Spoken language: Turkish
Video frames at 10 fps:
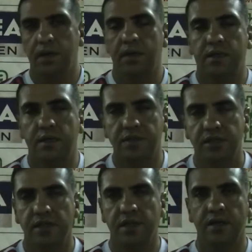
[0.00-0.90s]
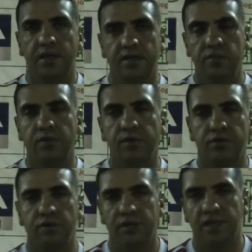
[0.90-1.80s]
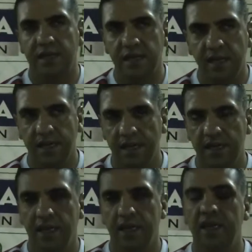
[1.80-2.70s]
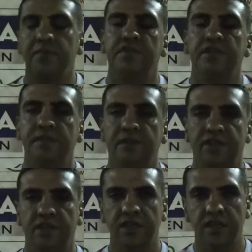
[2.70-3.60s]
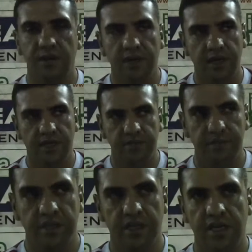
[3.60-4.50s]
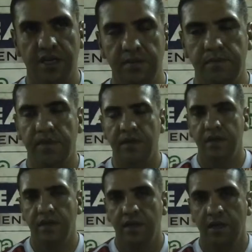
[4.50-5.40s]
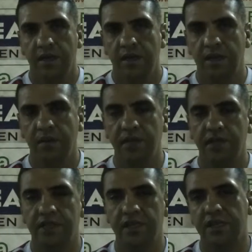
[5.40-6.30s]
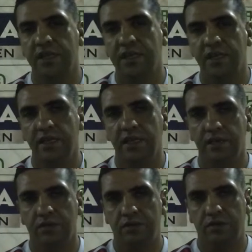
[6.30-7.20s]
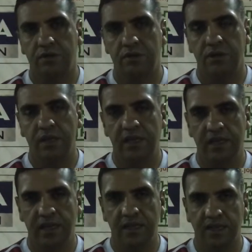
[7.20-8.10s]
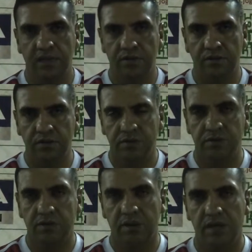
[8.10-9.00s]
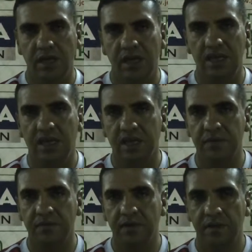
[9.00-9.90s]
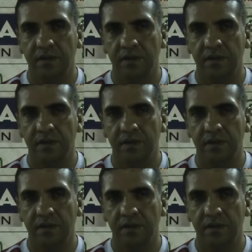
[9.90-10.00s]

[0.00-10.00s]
E, tabii şimdi zor maç olacak yine. Lige yine biz iyi başladık ama karşımızdaki rakip Tabii geçen seneki ligden de tanıyoruz. İyi takım.